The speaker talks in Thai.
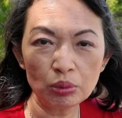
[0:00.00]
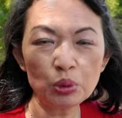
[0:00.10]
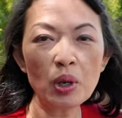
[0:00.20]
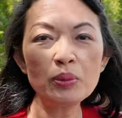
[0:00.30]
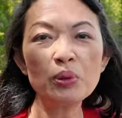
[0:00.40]
ร
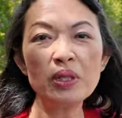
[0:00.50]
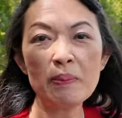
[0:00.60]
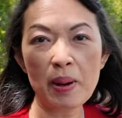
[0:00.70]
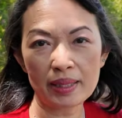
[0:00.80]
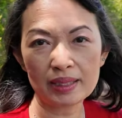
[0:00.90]
วมอยู่ใน
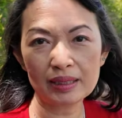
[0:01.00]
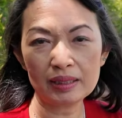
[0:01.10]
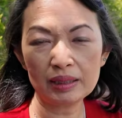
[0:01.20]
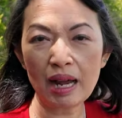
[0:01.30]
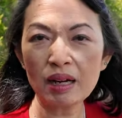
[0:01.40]
บัตร
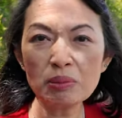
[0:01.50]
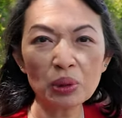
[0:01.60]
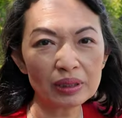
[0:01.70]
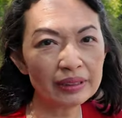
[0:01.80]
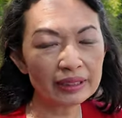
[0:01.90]
ทั้งหม
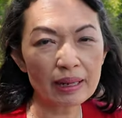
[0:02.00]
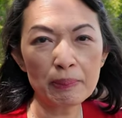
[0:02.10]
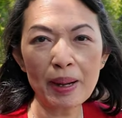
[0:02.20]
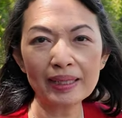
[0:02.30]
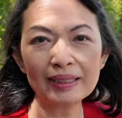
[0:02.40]
ดเลยนะคะ
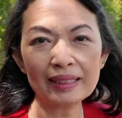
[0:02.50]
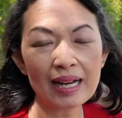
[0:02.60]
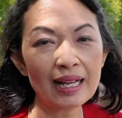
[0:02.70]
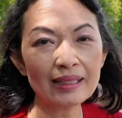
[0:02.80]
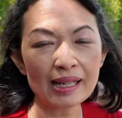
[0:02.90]
บัตรนะ
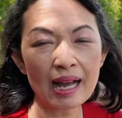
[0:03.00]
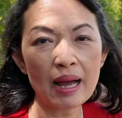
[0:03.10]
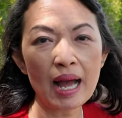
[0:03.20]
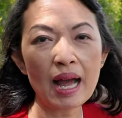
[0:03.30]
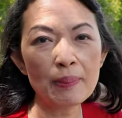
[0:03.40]
คะ ราคา
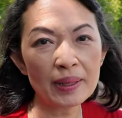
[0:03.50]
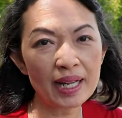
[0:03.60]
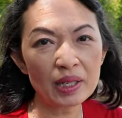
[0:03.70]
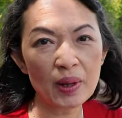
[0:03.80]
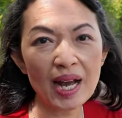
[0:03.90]

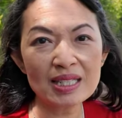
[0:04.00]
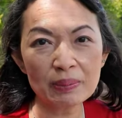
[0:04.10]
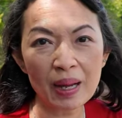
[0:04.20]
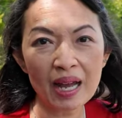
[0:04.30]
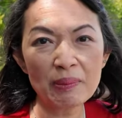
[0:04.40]
5,555
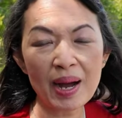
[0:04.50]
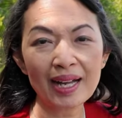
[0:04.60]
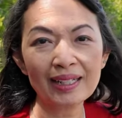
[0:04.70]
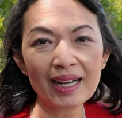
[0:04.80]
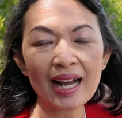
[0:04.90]
บาท
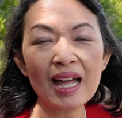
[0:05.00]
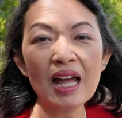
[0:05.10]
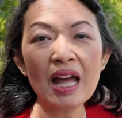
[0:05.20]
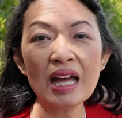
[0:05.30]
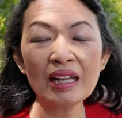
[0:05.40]
นะคะ
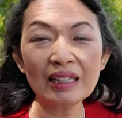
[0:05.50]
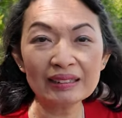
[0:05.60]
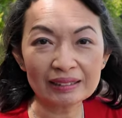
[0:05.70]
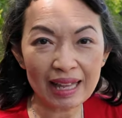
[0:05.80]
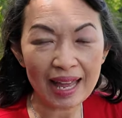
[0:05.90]

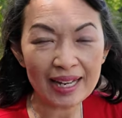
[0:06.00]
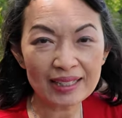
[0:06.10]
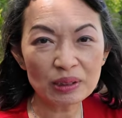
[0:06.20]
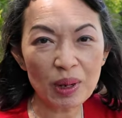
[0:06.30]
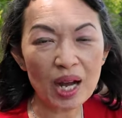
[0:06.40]
แต่ถ้า
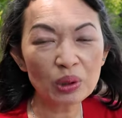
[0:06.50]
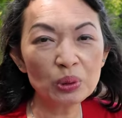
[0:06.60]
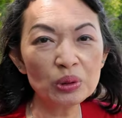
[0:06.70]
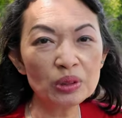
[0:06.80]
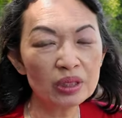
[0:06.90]
เกิดว่า
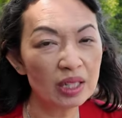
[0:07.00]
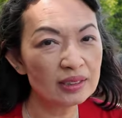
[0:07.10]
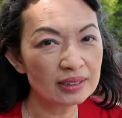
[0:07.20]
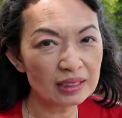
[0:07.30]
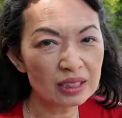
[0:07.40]
คุณ
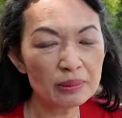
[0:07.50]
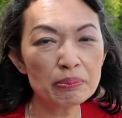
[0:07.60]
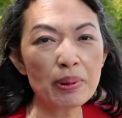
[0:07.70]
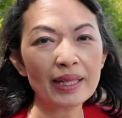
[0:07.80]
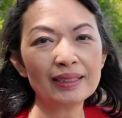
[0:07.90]
ซื้อ
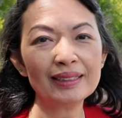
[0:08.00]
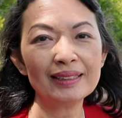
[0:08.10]
บัตร